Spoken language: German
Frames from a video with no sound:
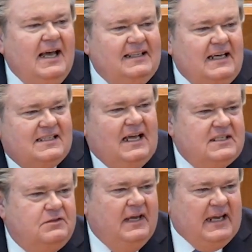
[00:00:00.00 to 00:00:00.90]
das
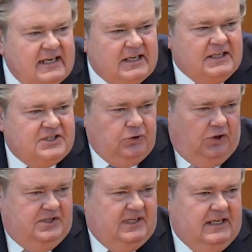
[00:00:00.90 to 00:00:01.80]
lassen wir Ihnen nicht
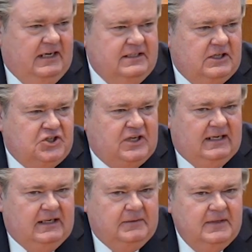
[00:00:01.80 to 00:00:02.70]
durchgehen an dieser
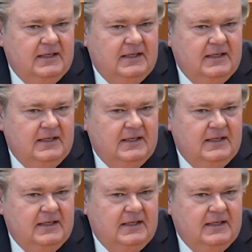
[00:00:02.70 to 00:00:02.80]
Stelle.